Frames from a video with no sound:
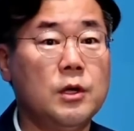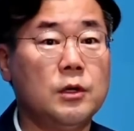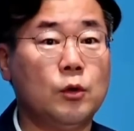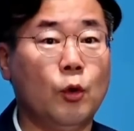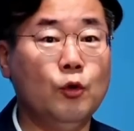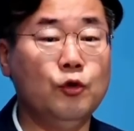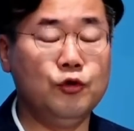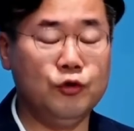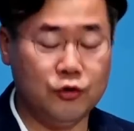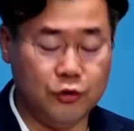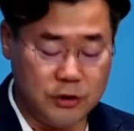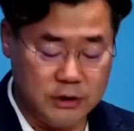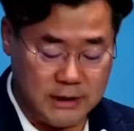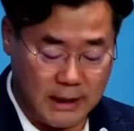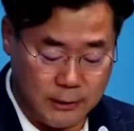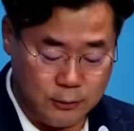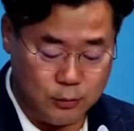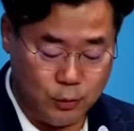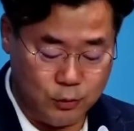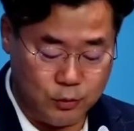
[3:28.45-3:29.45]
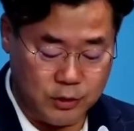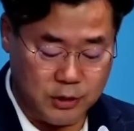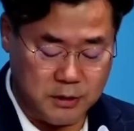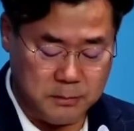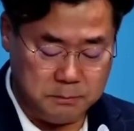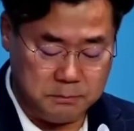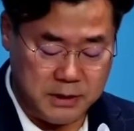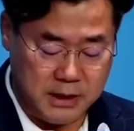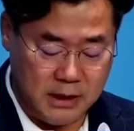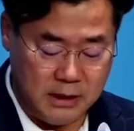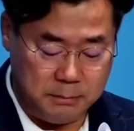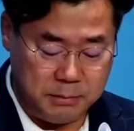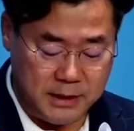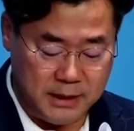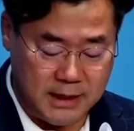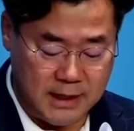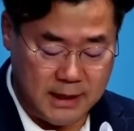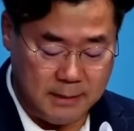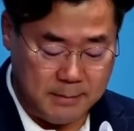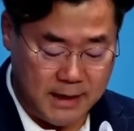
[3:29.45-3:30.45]
돈 준 장소는
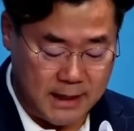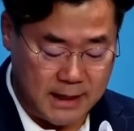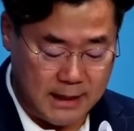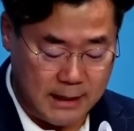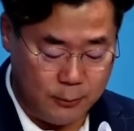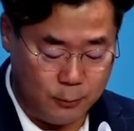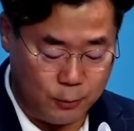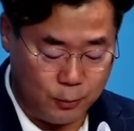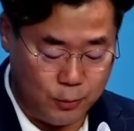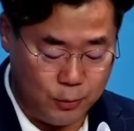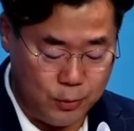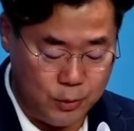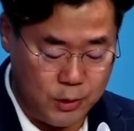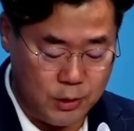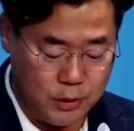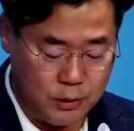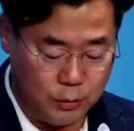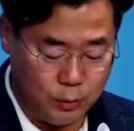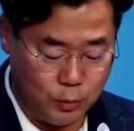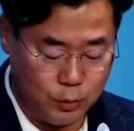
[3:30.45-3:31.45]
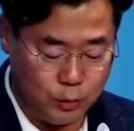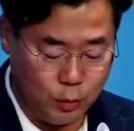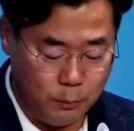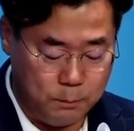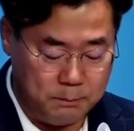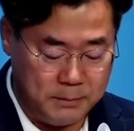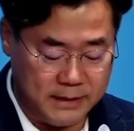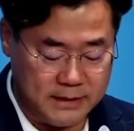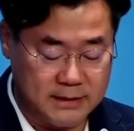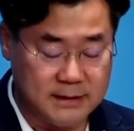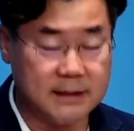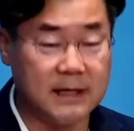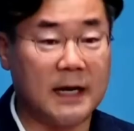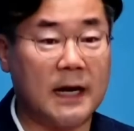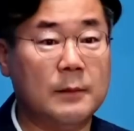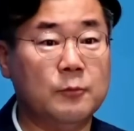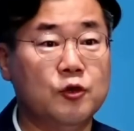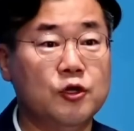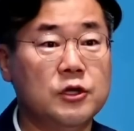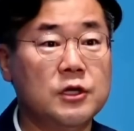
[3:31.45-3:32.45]
필리핀과 마카오로 또 돈 받은
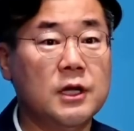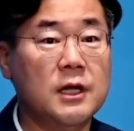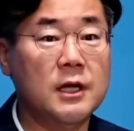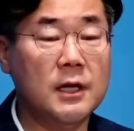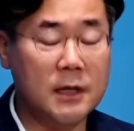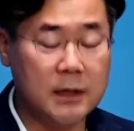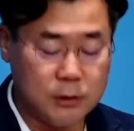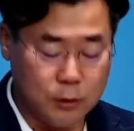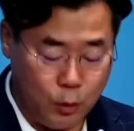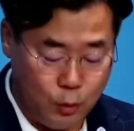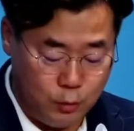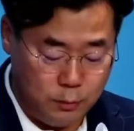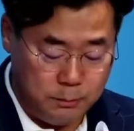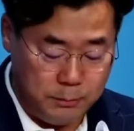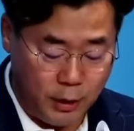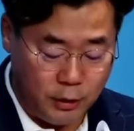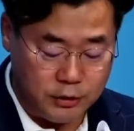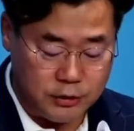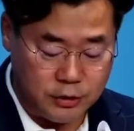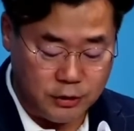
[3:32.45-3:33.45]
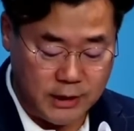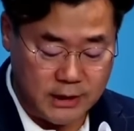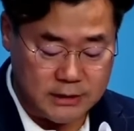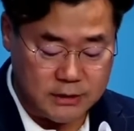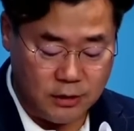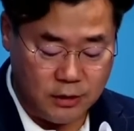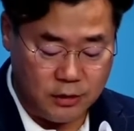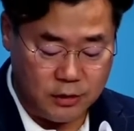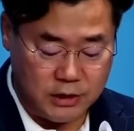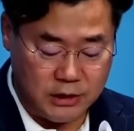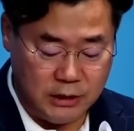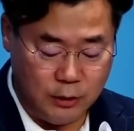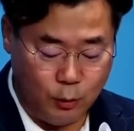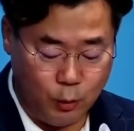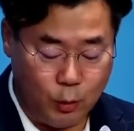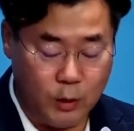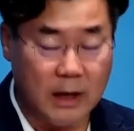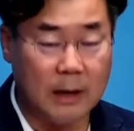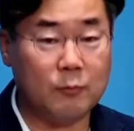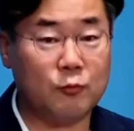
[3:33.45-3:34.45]
사람은 송명철에서
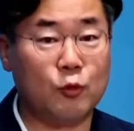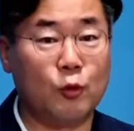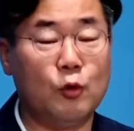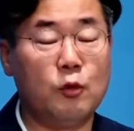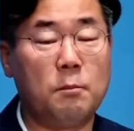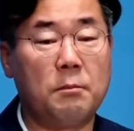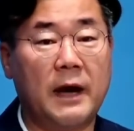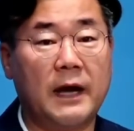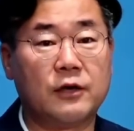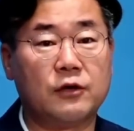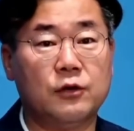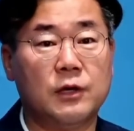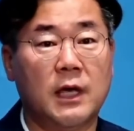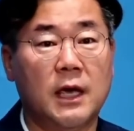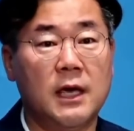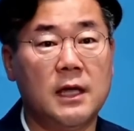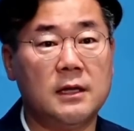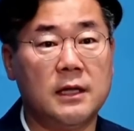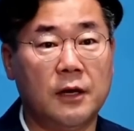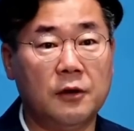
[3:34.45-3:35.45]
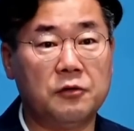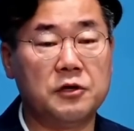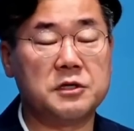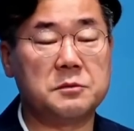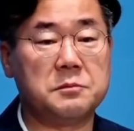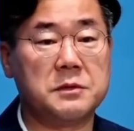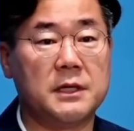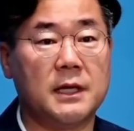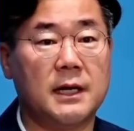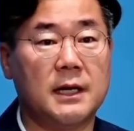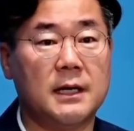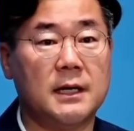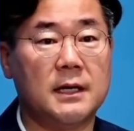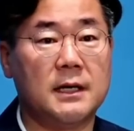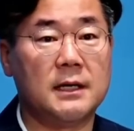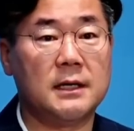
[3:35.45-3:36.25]
이호남으로 바뀌게 된 것입니다.